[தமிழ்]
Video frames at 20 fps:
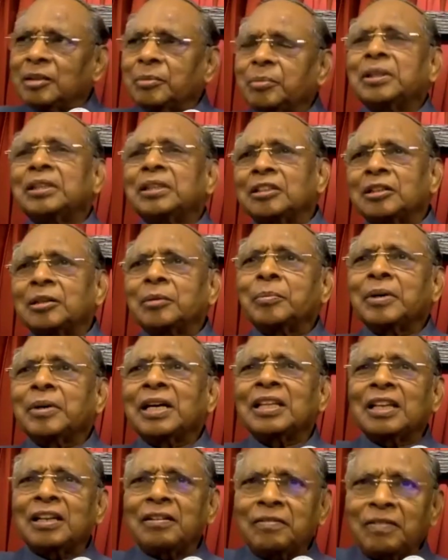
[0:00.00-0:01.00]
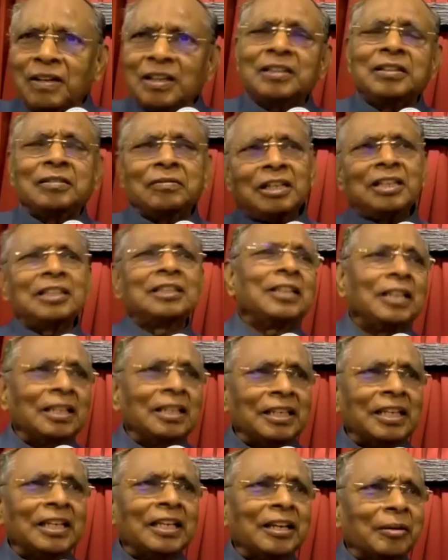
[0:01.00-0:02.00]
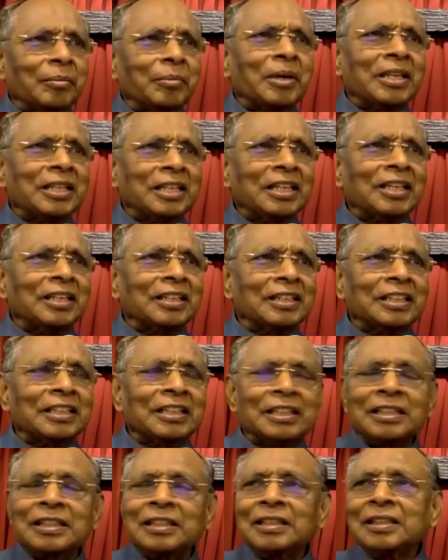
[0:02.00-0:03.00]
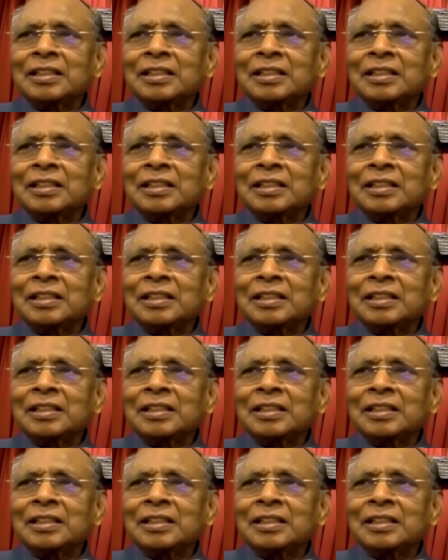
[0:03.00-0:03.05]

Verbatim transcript: திரும்ப திரும்ப அதில் விழுந்து விழுந்து எந்திரிக்கிற மாதிரி இருக்குது